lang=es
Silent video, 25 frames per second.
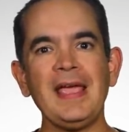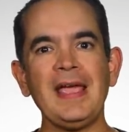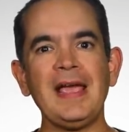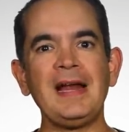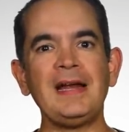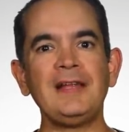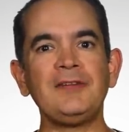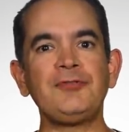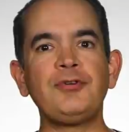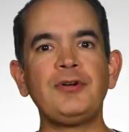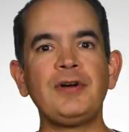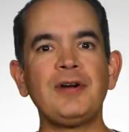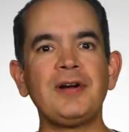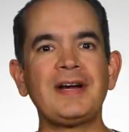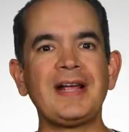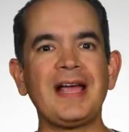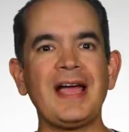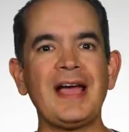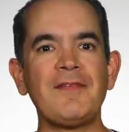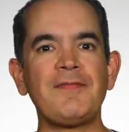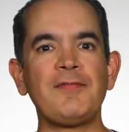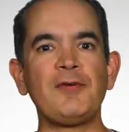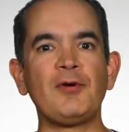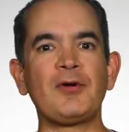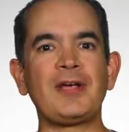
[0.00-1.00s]
El end trigger
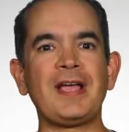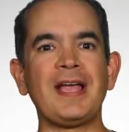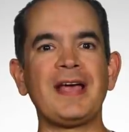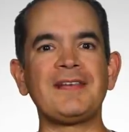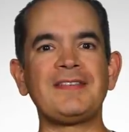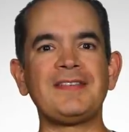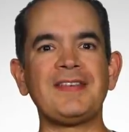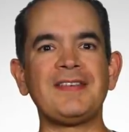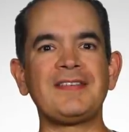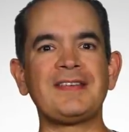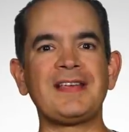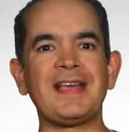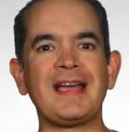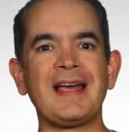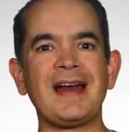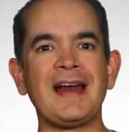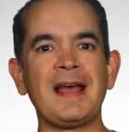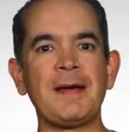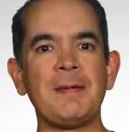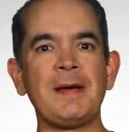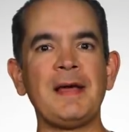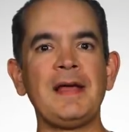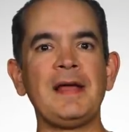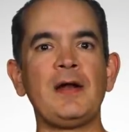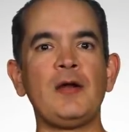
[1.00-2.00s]
half lo que hace es que
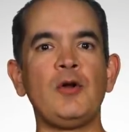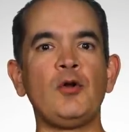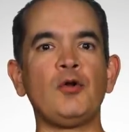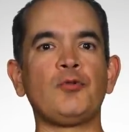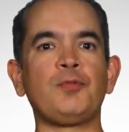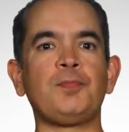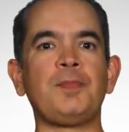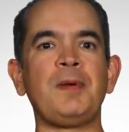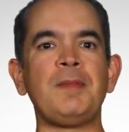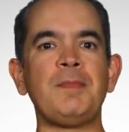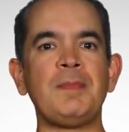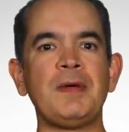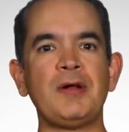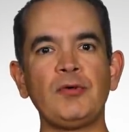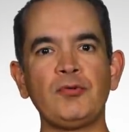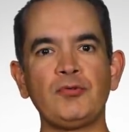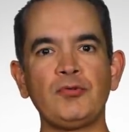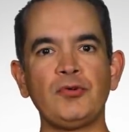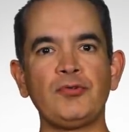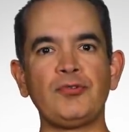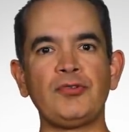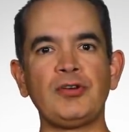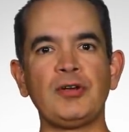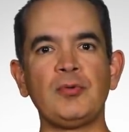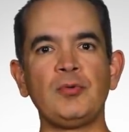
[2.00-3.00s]
graba los primeros
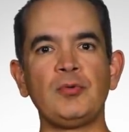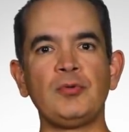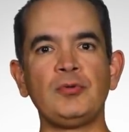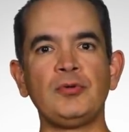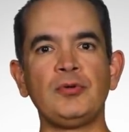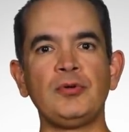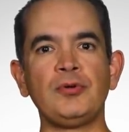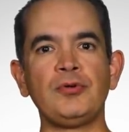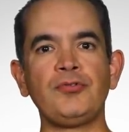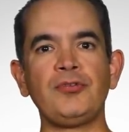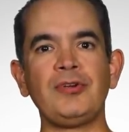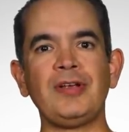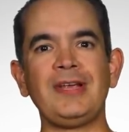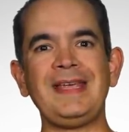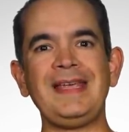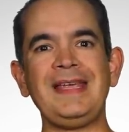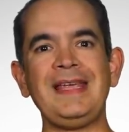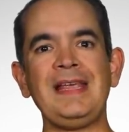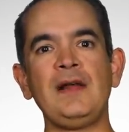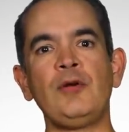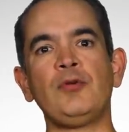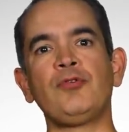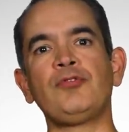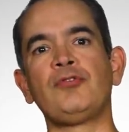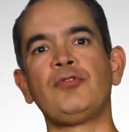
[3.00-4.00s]
2 segundos
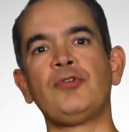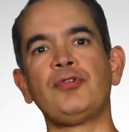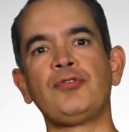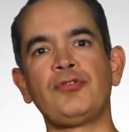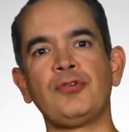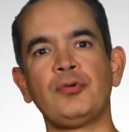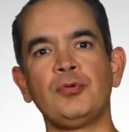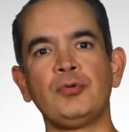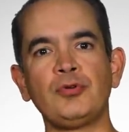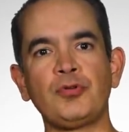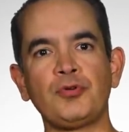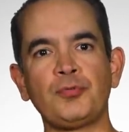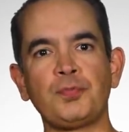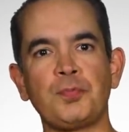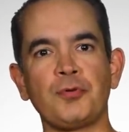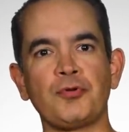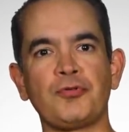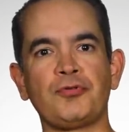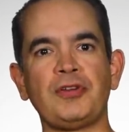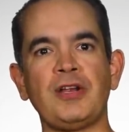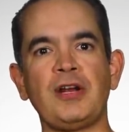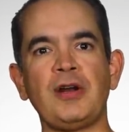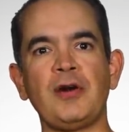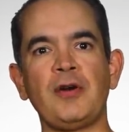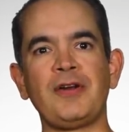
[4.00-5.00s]
y los 2 segundos
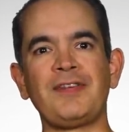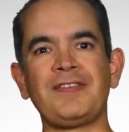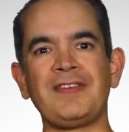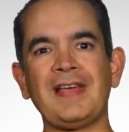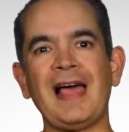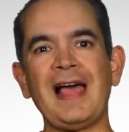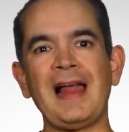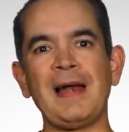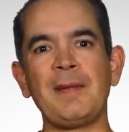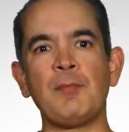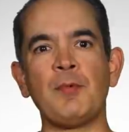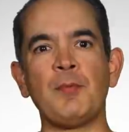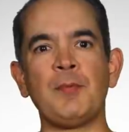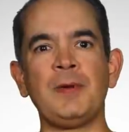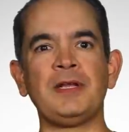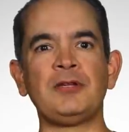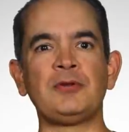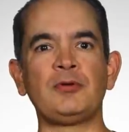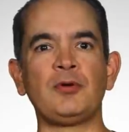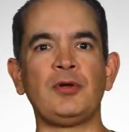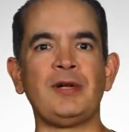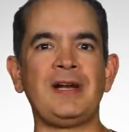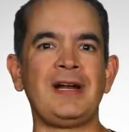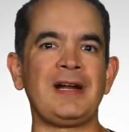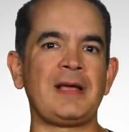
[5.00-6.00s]
posteriores al
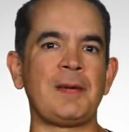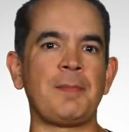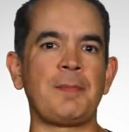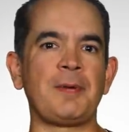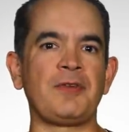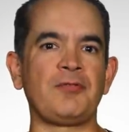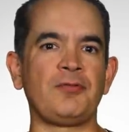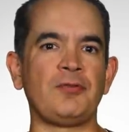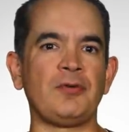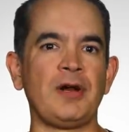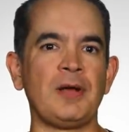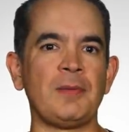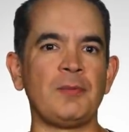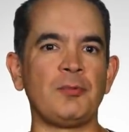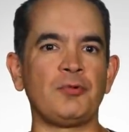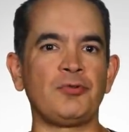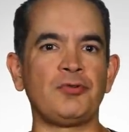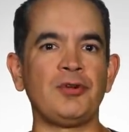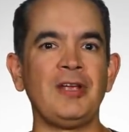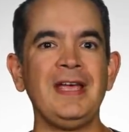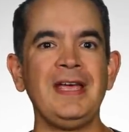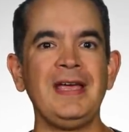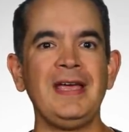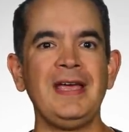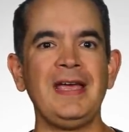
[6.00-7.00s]
momento en el que
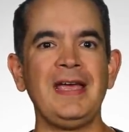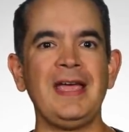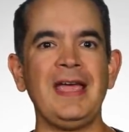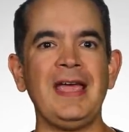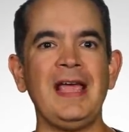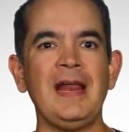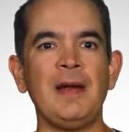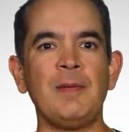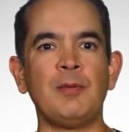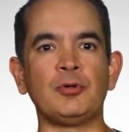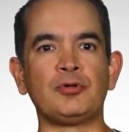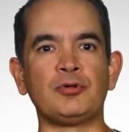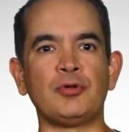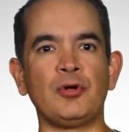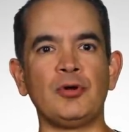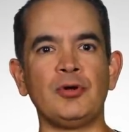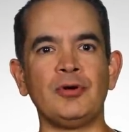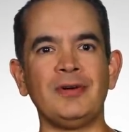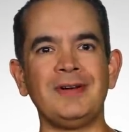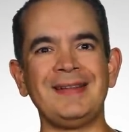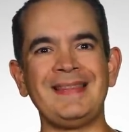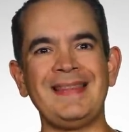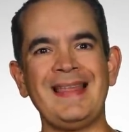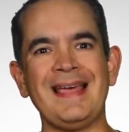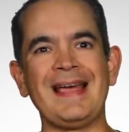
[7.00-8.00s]
presionamos el
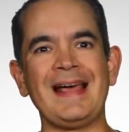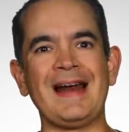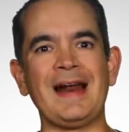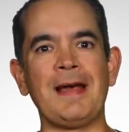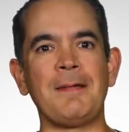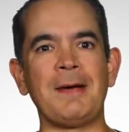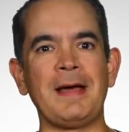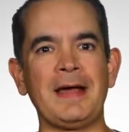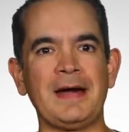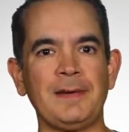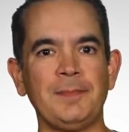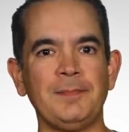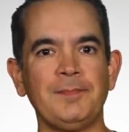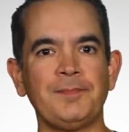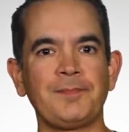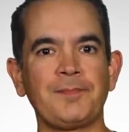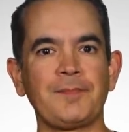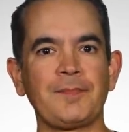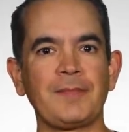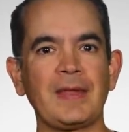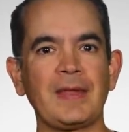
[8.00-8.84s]
botón de grabar.